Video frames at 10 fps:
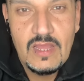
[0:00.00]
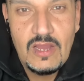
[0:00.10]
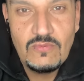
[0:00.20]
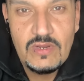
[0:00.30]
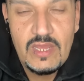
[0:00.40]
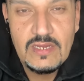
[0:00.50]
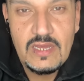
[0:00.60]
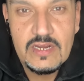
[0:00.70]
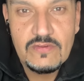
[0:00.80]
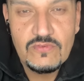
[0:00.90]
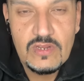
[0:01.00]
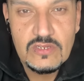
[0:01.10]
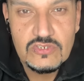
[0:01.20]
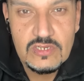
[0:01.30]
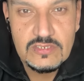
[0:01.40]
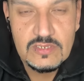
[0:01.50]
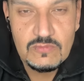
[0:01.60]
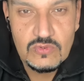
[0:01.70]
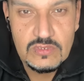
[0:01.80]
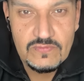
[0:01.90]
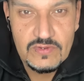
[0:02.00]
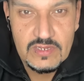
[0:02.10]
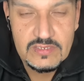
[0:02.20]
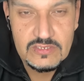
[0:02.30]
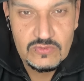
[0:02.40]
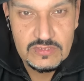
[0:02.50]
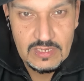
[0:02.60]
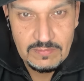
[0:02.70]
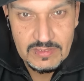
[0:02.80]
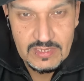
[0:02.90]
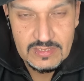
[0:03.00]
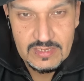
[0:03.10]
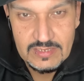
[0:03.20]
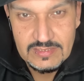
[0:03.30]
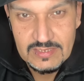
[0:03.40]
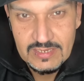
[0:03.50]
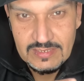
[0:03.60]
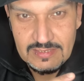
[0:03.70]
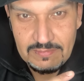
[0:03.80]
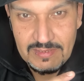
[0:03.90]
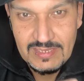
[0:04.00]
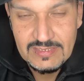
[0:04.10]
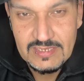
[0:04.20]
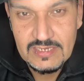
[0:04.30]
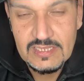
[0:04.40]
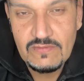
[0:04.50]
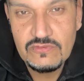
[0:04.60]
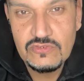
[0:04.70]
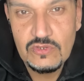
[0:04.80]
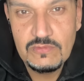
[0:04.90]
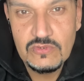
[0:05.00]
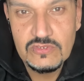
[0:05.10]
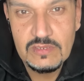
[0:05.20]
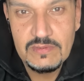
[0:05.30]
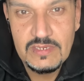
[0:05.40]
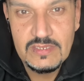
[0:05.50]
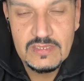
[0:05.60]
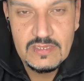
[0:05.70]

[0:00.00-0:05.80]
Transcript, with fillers: اول حاجة هعرفكم على الاشخاص الموجودين في القصة وازاي بدأت القصة القصة بدأت سنة 1970